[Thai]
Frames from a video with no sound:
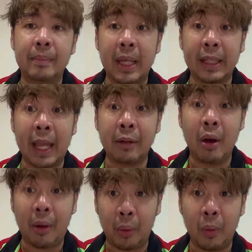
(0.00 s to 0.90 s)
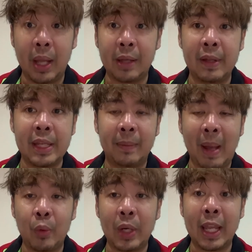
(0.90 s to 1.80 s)
เฮงๆรวยไว้เจอกันใหม่
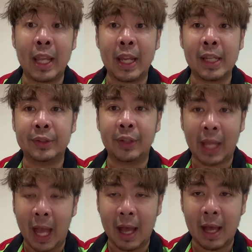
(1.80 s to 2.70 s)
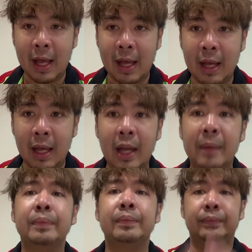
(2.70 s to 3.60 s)
พรุ่งนี้สวัสดีครั
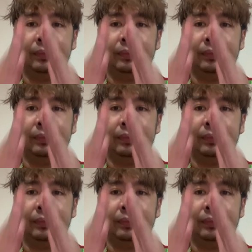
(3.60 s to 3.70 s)
บ